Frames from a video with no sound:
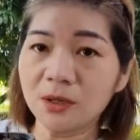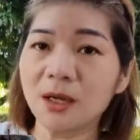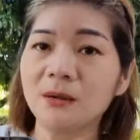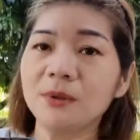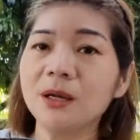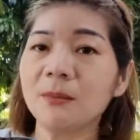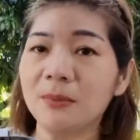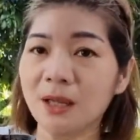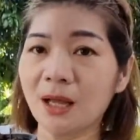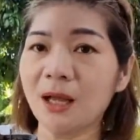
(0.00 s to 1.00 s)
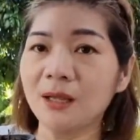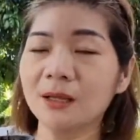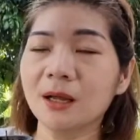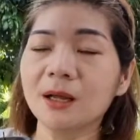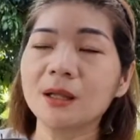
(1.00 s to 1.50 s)
นะคะ เพื่อนำไปขาย
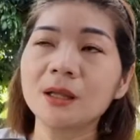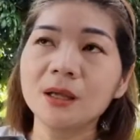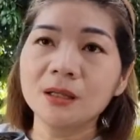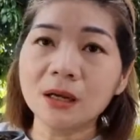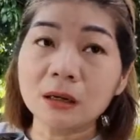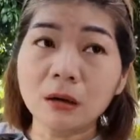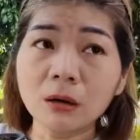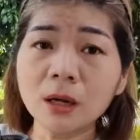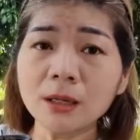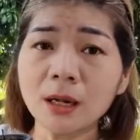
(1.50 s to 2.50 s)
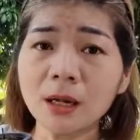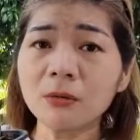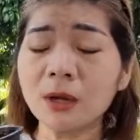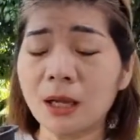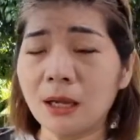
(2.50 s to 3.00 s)
นะคะ อย่างน้อยถ้า
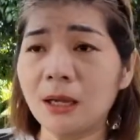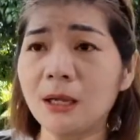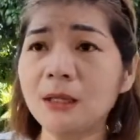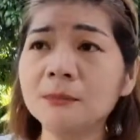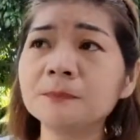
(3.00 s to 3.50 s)
เราขาย